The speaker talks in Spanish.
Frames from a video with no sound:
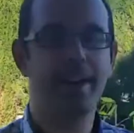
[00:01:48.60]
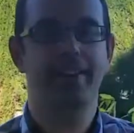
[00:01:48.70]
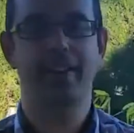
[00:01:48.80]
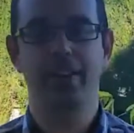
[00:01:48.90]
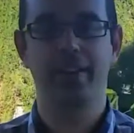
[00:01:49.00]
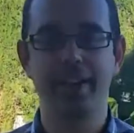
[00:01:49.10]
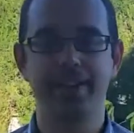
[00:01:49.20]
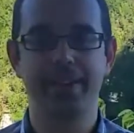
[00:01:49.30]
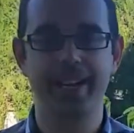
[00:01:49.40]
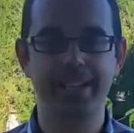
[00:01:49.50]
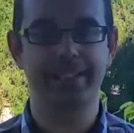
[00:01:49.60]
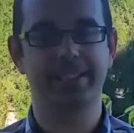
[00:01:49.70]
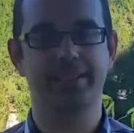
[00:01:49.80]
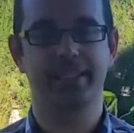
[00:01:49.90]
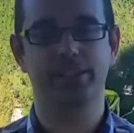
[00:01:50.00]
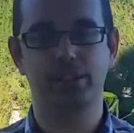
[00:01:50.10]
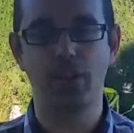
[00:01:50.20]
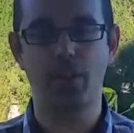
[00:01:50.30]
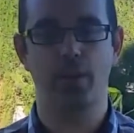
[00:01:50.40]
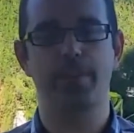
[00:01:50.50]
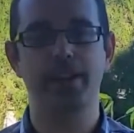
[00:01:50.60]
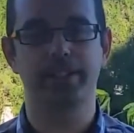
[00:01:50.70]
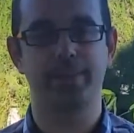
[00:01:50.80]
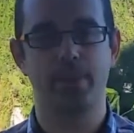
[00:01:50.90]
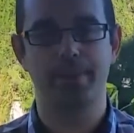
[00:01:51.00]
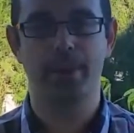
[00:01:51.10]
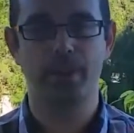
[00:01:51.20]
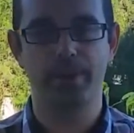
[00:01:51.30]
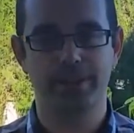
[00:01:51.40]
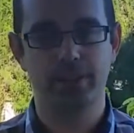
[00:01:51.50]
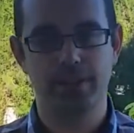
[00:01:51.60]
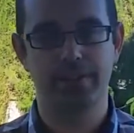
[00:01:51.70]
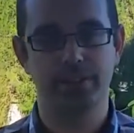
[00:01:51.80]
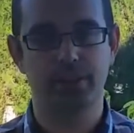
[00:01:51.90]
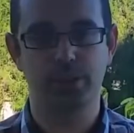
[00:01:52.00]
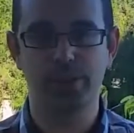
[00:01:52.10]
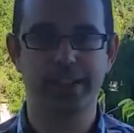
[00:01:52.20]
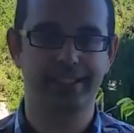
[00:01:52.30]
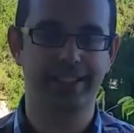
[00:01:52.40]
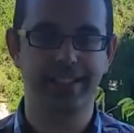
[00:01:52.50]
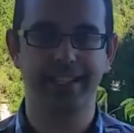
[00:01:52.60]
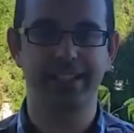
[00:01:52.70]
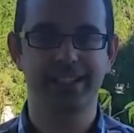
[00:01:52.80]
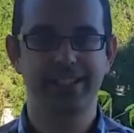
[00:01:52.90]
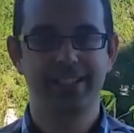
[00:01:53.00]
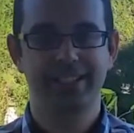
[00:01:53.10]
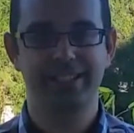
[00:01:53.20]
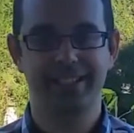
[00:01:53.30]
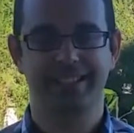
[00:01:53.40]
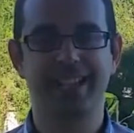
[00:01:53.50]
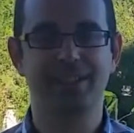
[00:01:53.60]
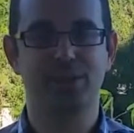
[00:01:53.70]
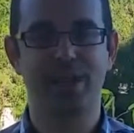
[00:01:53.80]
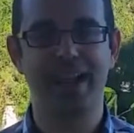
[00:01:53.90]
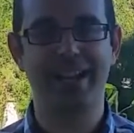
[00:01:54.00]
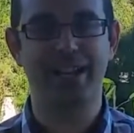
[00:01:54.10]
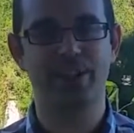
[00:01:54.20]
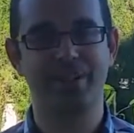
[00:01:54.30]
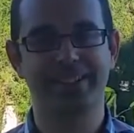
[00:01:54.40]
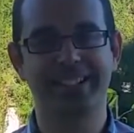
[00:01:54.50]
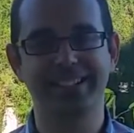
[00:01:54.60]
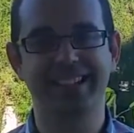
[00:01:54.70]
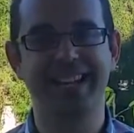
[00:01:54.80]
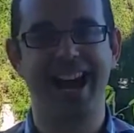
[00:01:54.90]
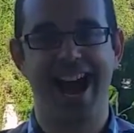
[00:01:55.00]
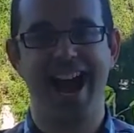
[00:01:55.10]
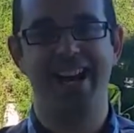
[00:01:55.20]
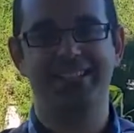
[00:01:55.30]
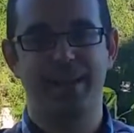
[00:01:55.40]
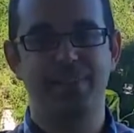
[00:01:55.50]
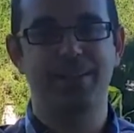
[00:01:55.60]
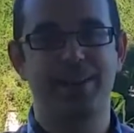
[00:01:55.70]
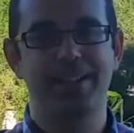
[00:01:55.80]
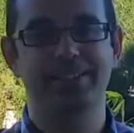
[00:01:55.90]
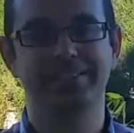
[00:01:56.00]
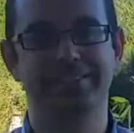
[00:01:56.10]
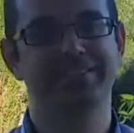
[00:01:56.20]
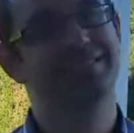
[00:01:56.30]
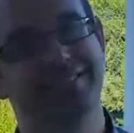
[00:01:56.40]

ha quedado la nevera, ya sabéis, todos los domingos tenemos un vídeo nuevo de Chuqueros Destructor, así que dejen su like, que ayuda bastante. Hasta la próxima.